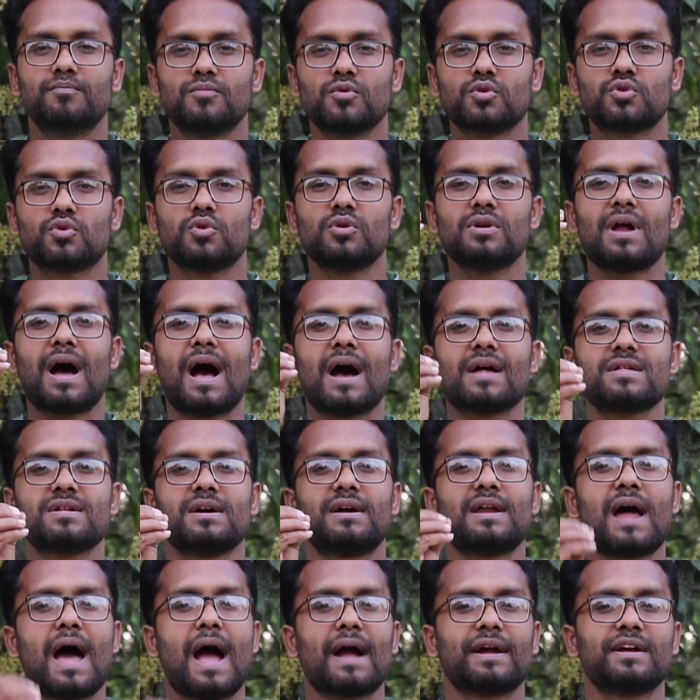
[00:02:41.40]
মুকুল
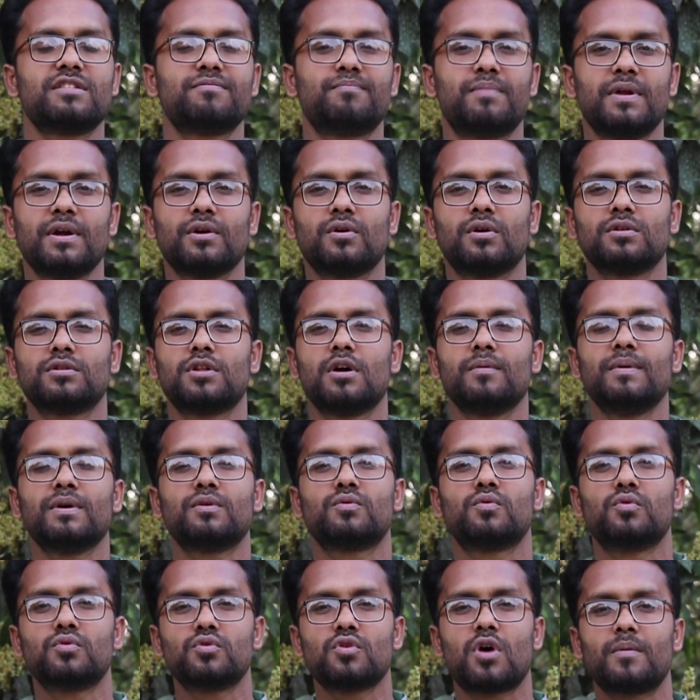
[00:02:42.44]
আসার আগে স্প্রে করতে হবে
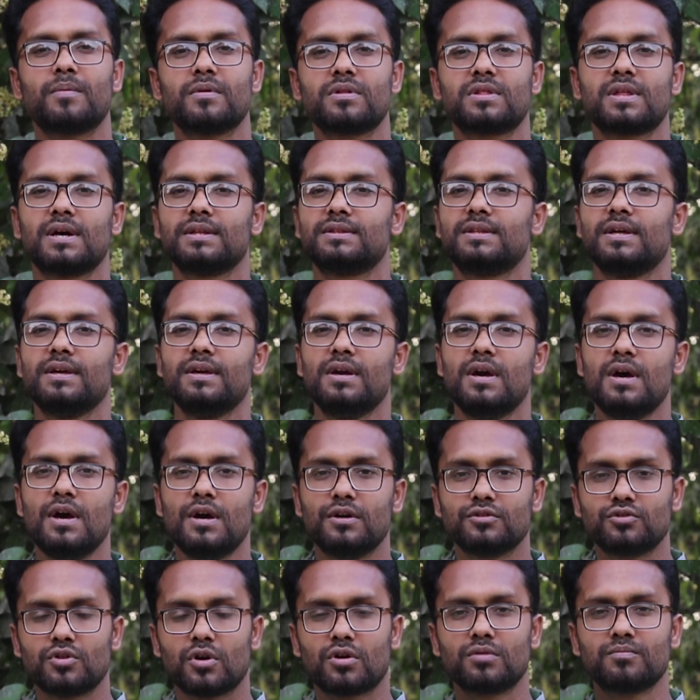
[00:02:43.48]
কোনো অবস্থাতেই
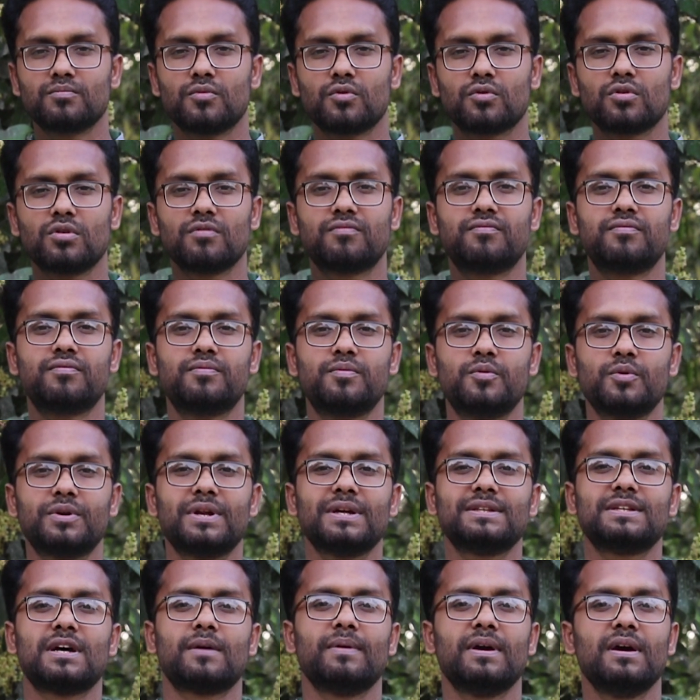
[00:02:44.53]
যখন মুকুল
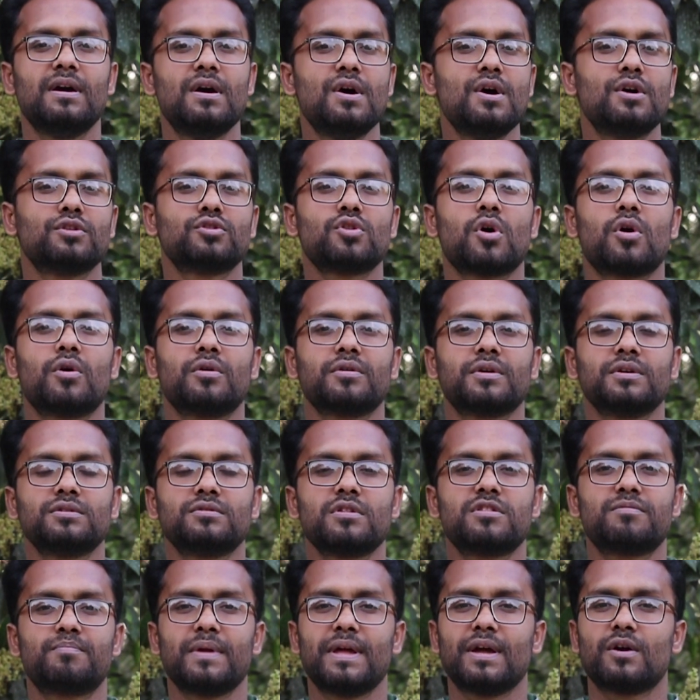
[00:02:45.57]
ফুটে যাবে তখন কিন্তু
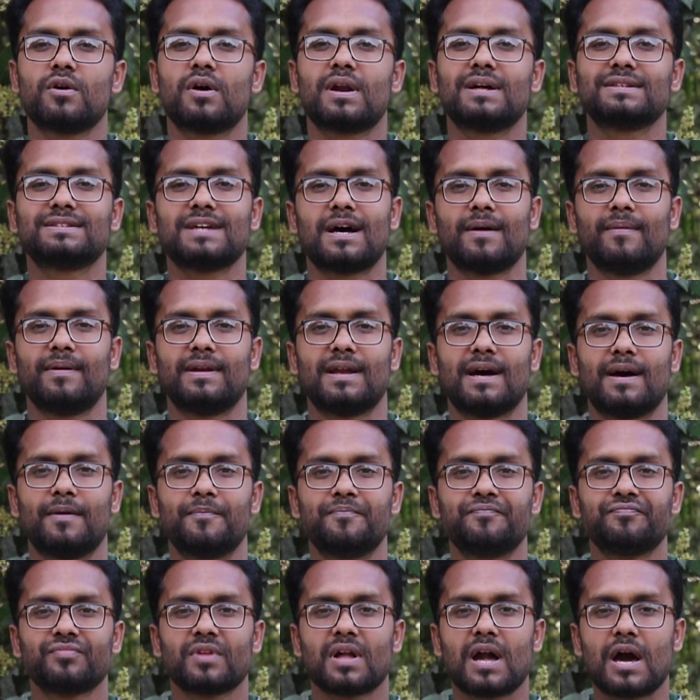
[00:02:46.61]
স্প্রে করা যাবে না
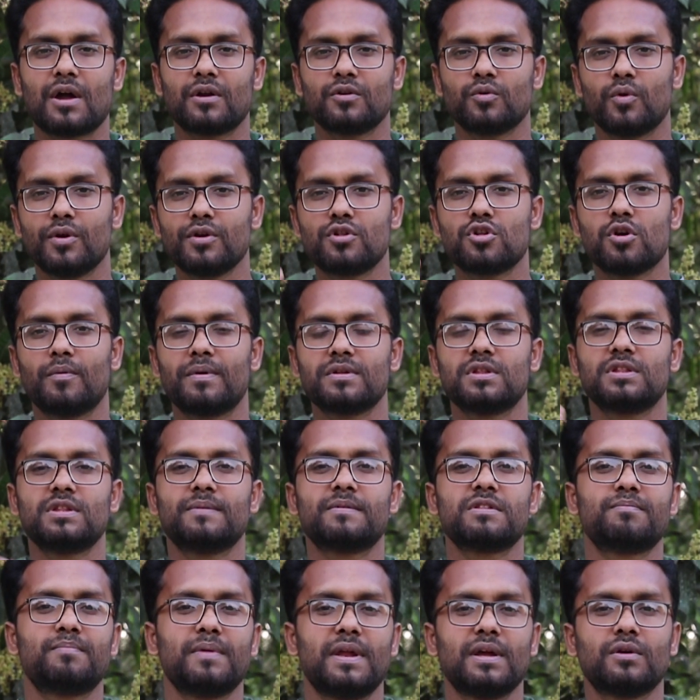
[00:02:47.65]
কারণ ওই সময় যদি
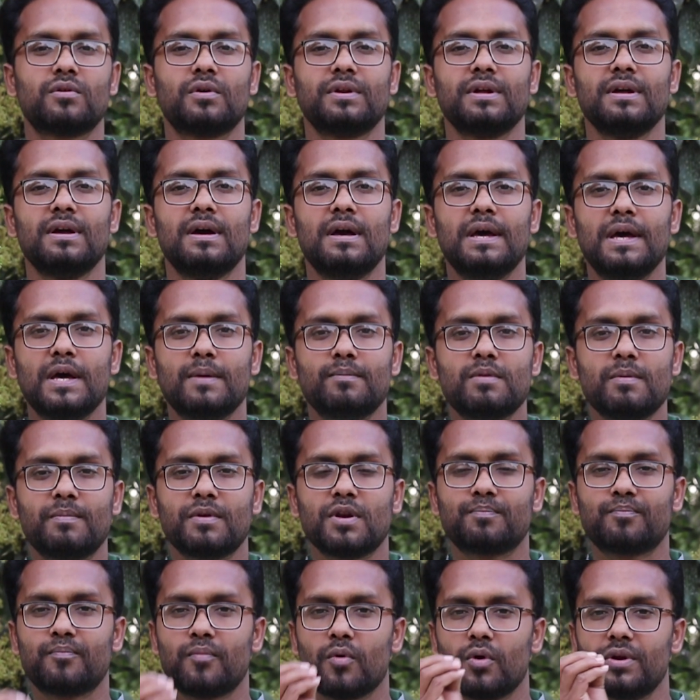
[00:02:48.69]
আমরা স্প্রে করি বিভিন্ন
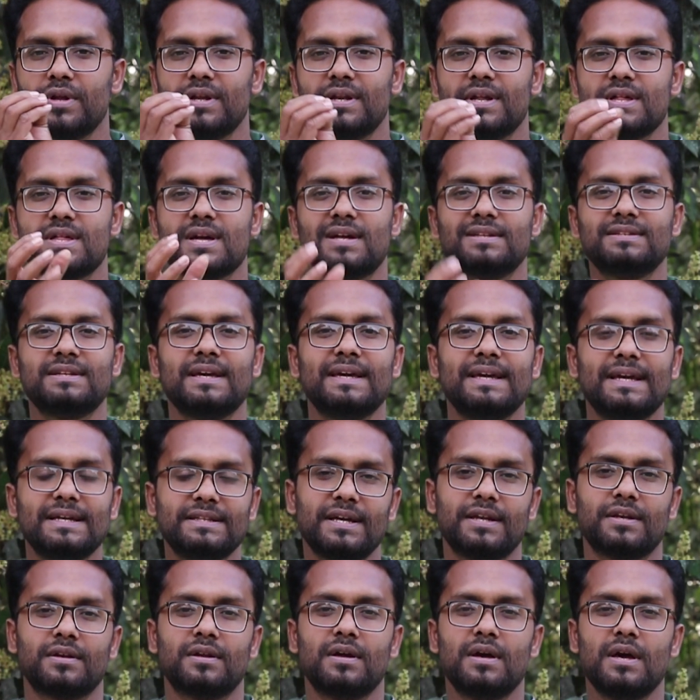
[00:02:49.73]
পলিনেশন যে
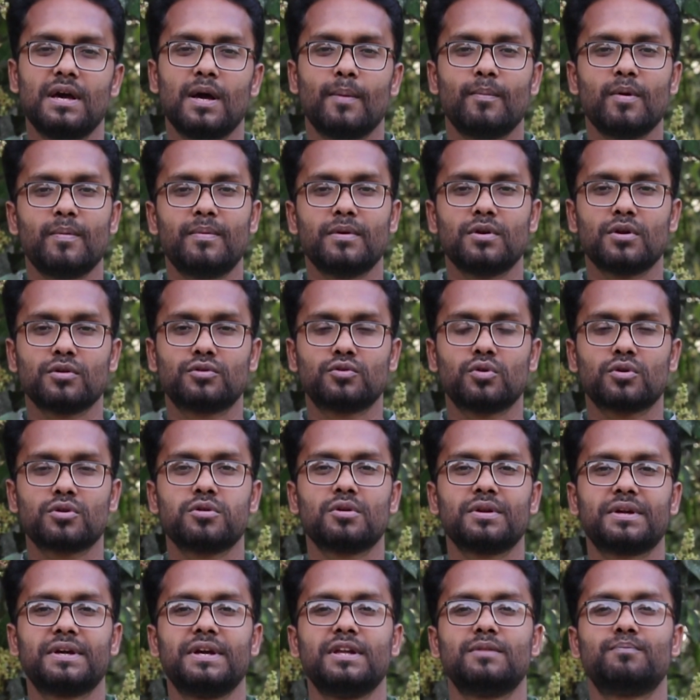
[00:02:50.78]
এজেন্ট বিভিন্ন ছোট
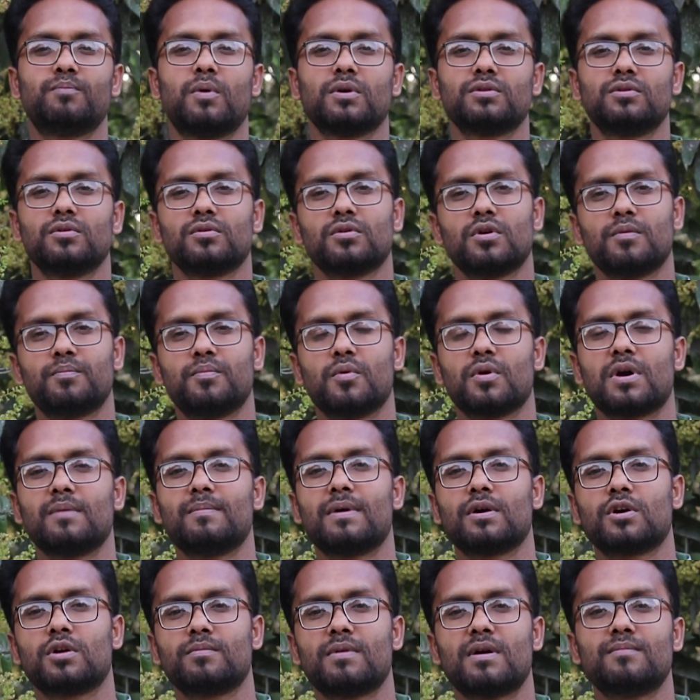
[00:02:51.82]
ছোট কীটপতঙ্গ
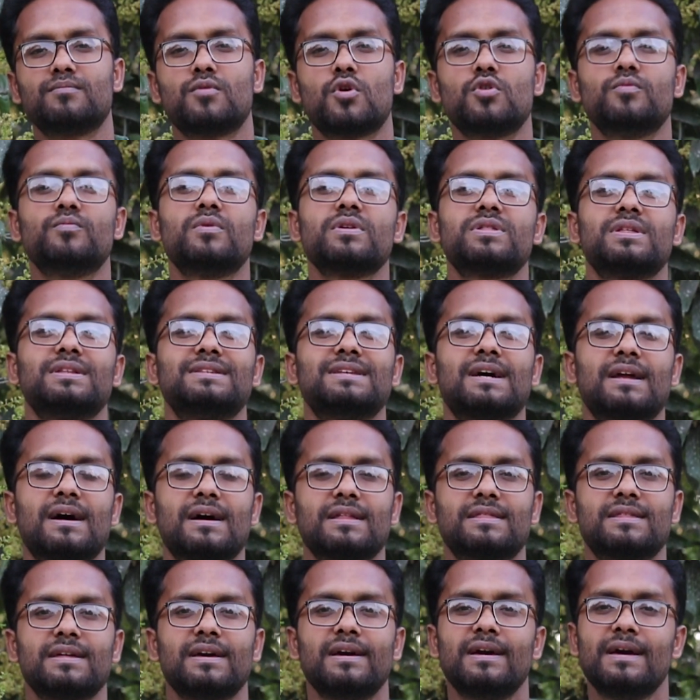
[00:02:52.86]
পোকামাকড় বা মৌমাছি যারা
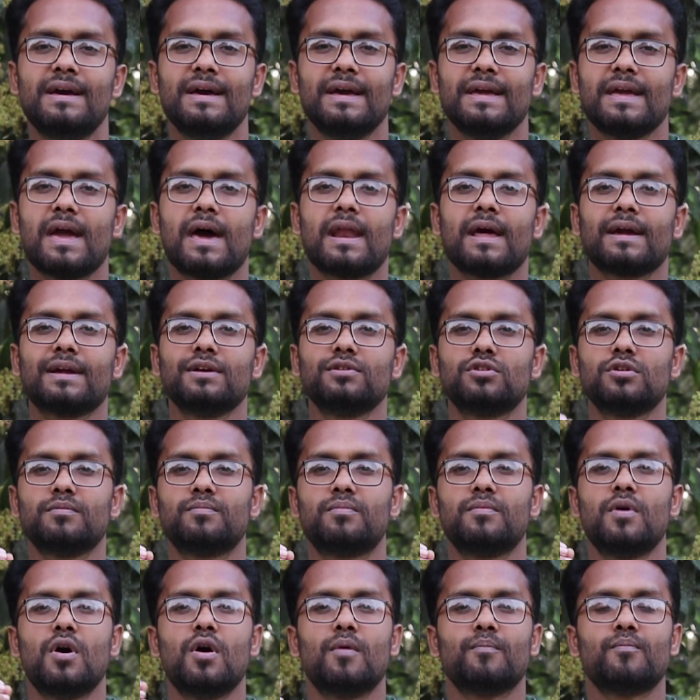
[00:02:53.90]
আছে এরা কিন্তু
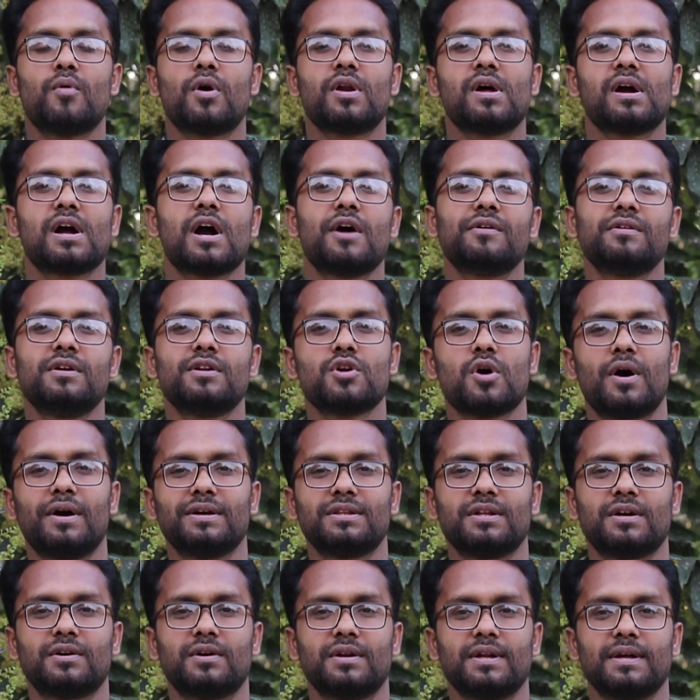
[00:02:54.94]
পরাগায়নে
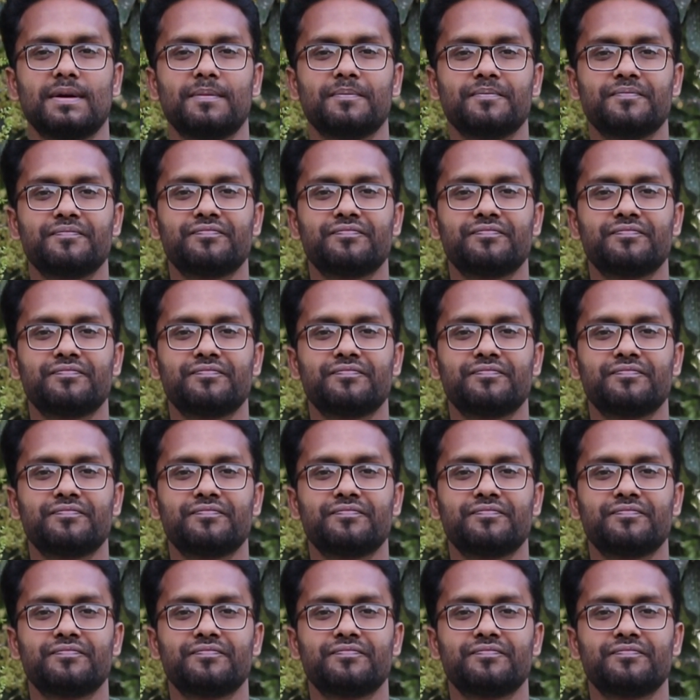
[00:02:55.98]
সহায়তা করে